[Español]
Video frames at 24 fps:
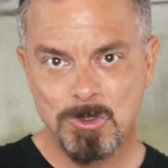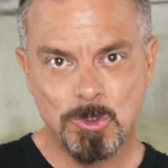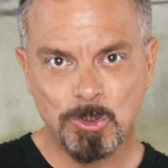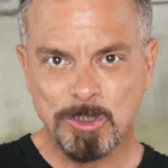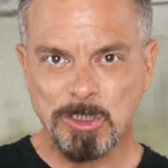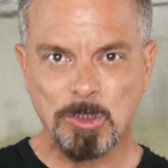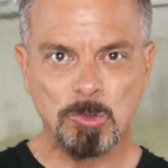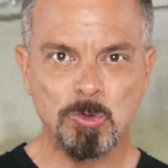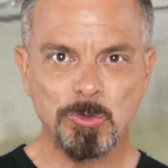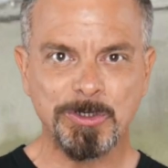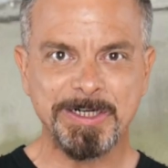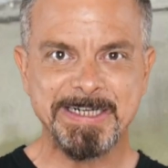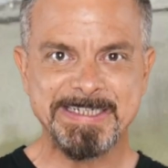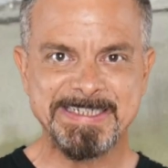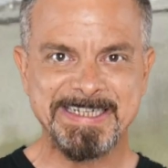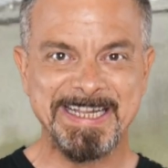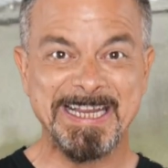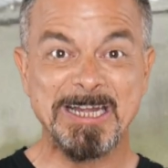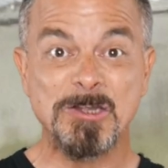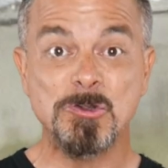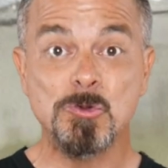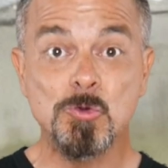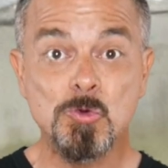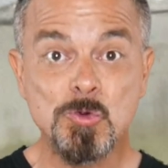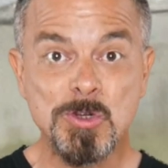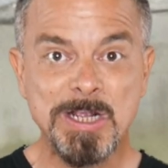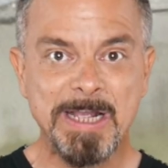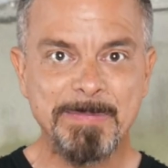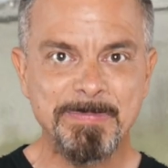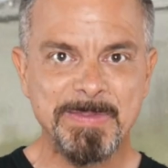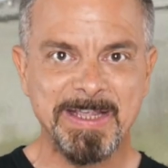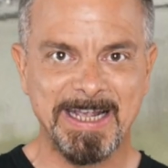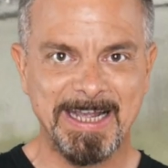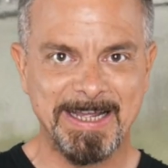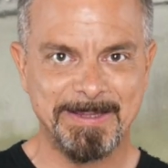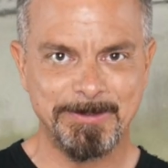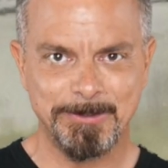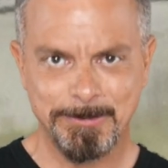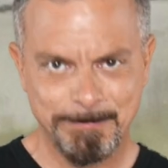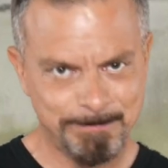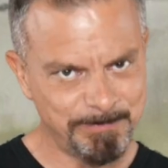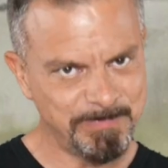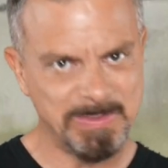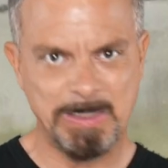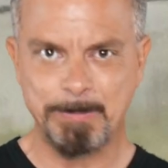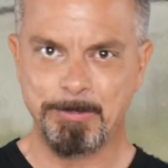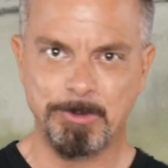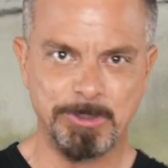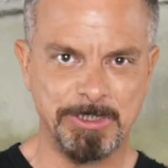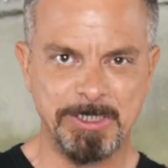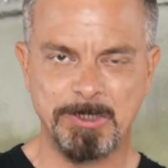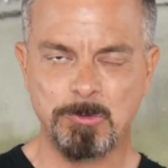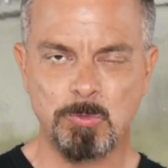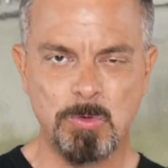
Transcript: Lo que ocurre es que nunca han dejado de poner